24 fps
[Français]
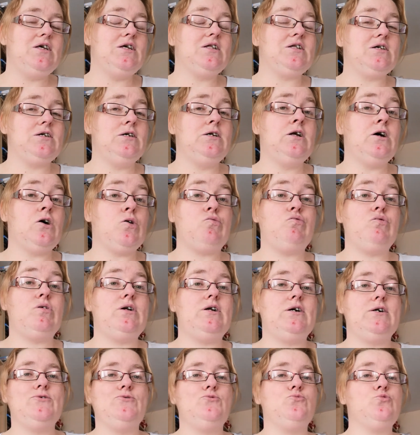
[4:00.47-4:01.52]
des thrillers.
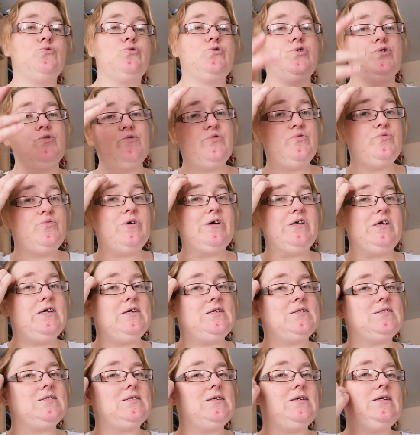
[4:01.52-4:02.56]
Voilà, donc vous
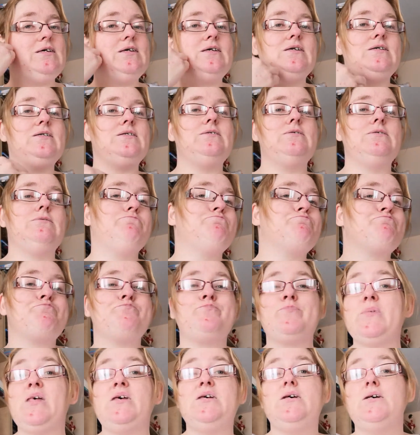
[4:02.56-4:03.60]
voyez, c'est
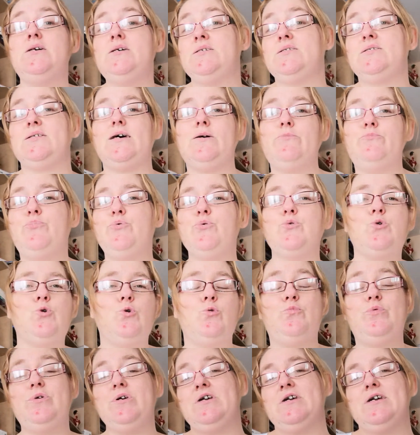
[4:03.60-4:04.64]
un peu
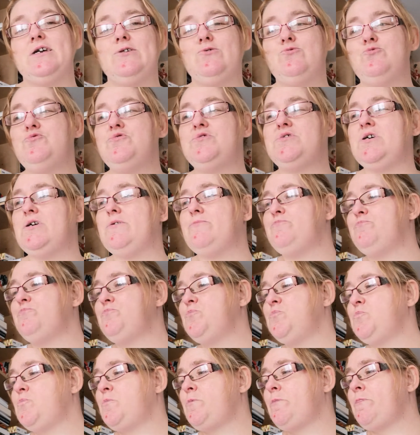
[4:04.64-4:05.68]
compliqué tout ça.
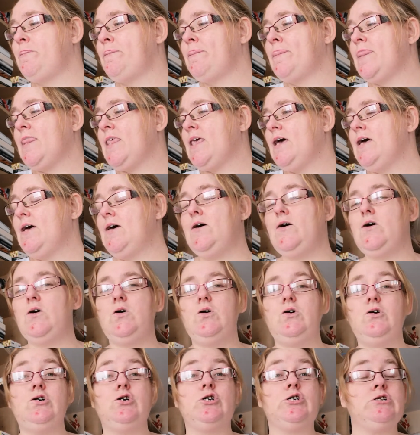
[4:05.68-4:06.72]

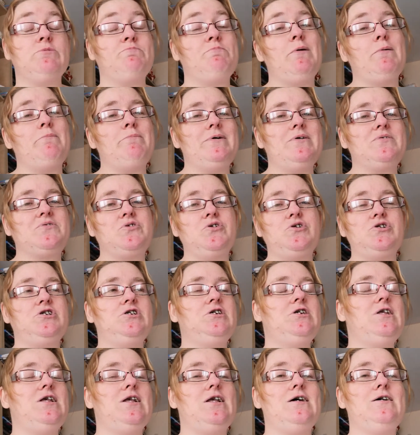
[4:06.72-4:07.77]
Euh, c'est pas parce que
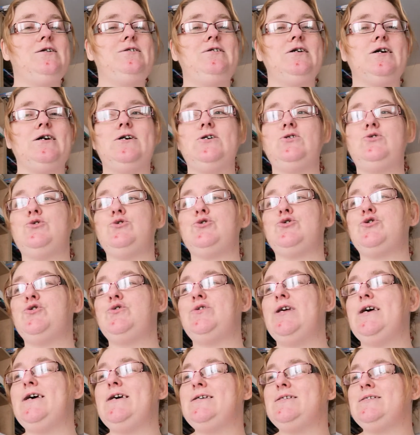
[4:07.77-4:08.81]
j'ai de la littérature
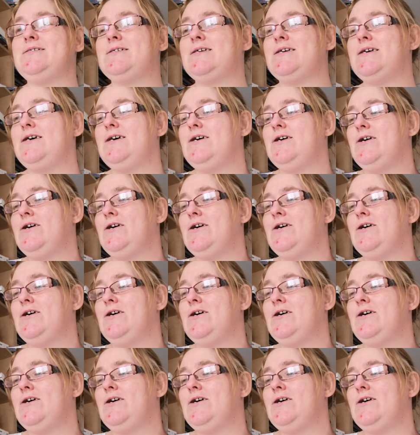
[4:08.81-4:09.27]
jeunesse